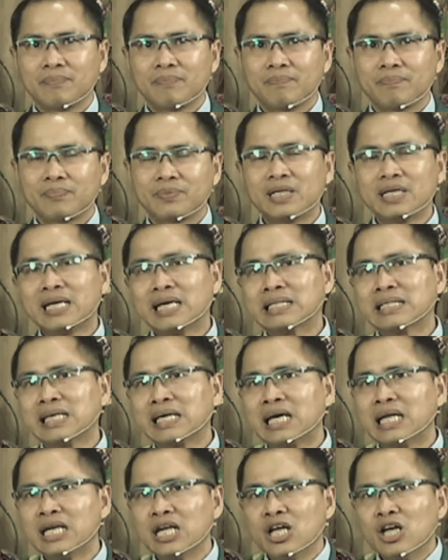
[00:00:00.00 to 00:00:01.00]

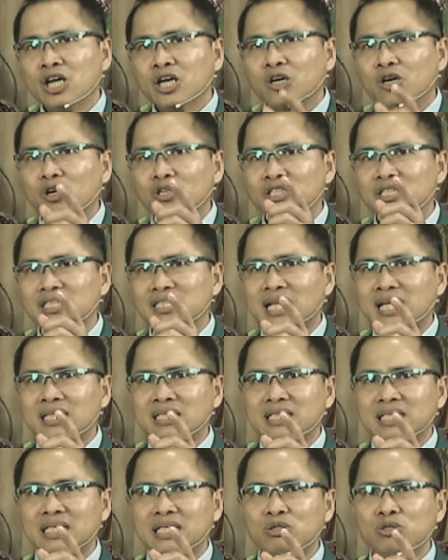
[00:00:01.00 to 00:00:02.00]
Dikatakan
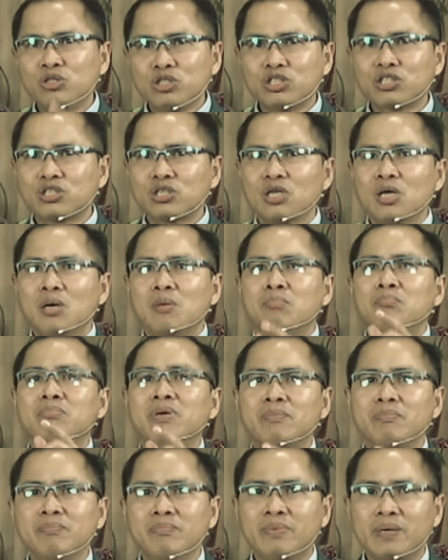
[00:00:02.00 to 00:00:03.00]
Konstantinus
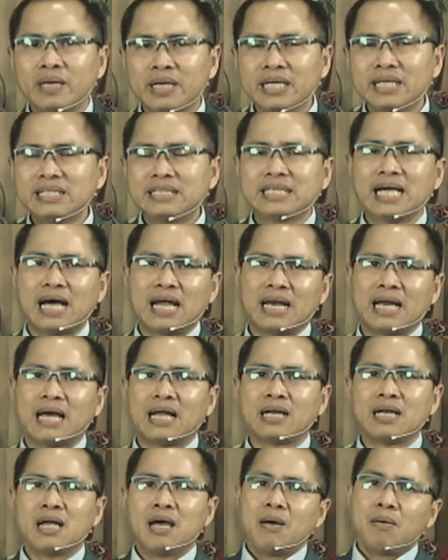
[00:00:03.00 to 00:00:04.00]
memberi
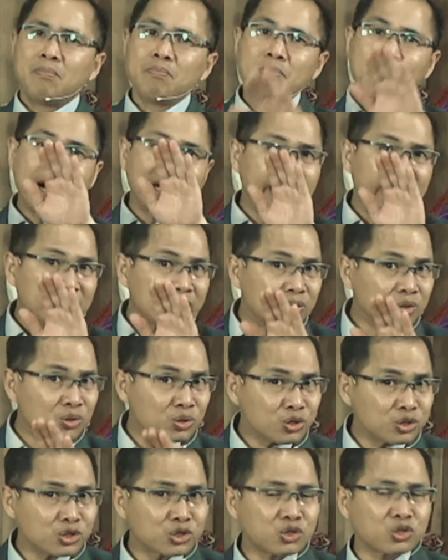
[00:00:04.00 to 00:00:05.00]
jalan bagi
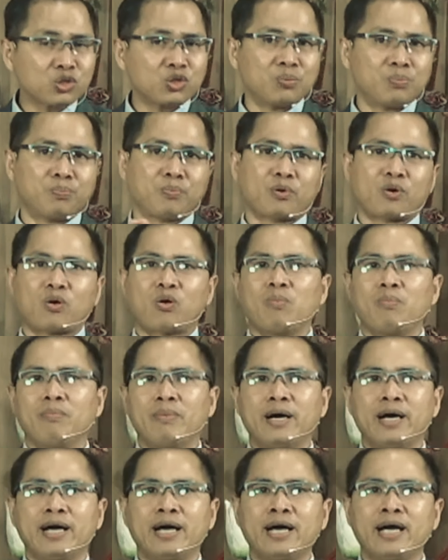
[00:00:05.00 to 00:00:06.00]
uskup
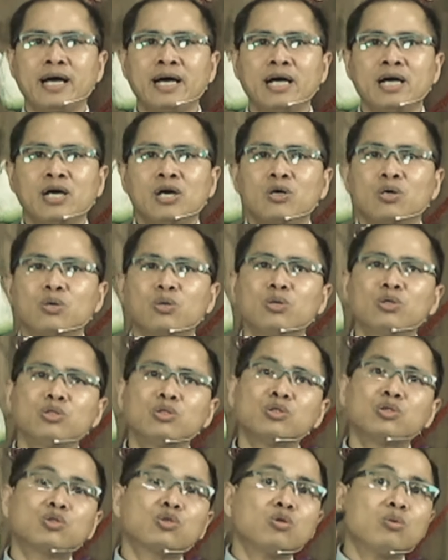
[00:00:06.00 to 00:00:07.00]
Roma
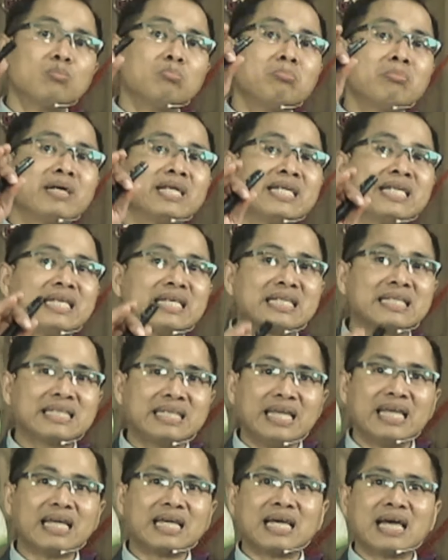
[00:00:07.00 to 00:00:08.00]
untuk
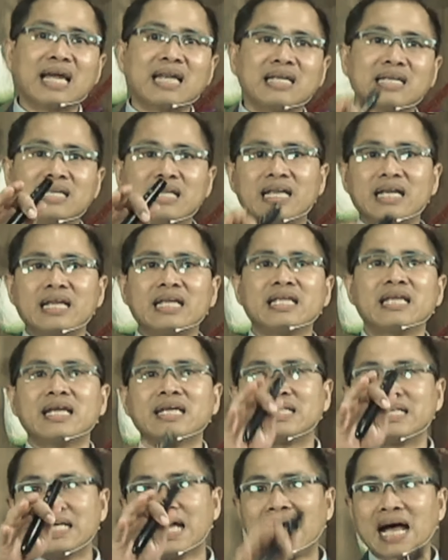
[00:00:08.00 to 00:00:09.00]
meninggikan dirinya
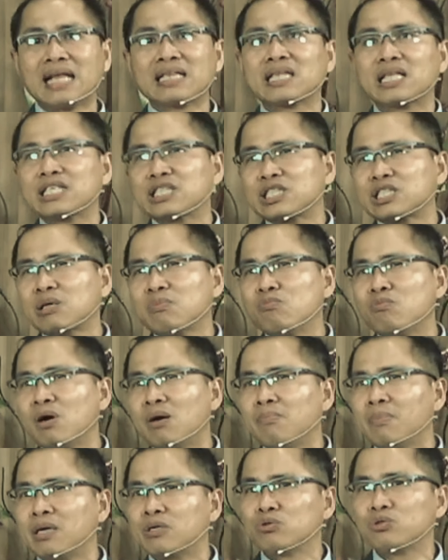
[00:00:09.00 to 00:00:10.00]
di atas semua
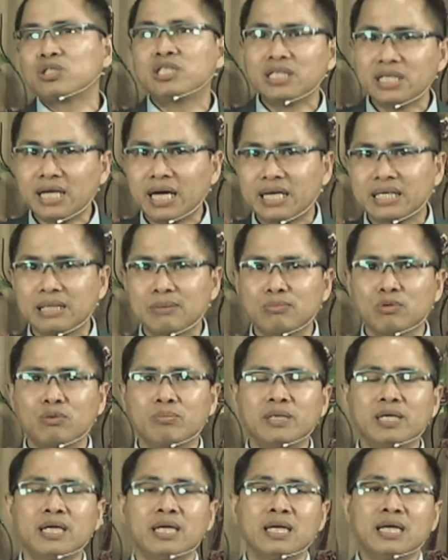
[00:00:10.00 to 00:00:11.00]
manusia di
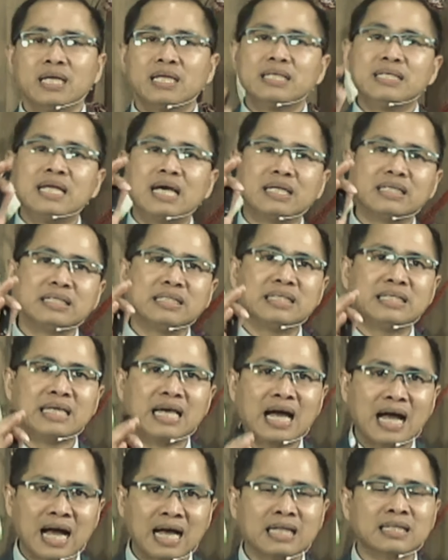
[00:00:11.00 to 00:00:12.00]
bumi dan di
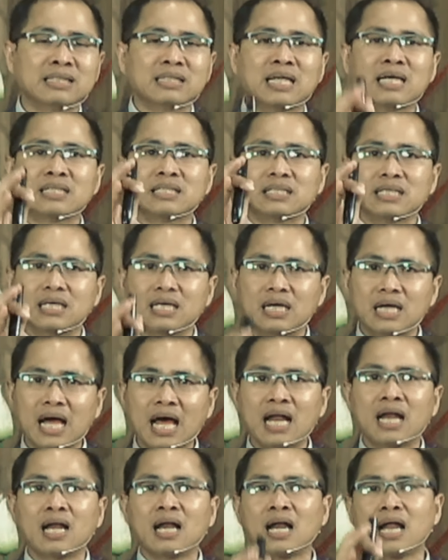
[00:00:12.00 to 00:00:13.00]
atas
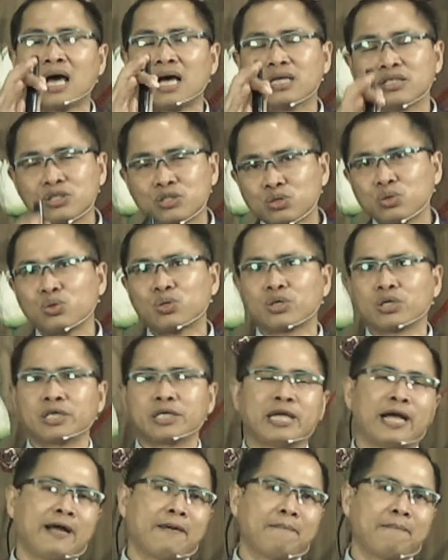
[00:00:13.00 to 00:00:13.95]
Allah surga.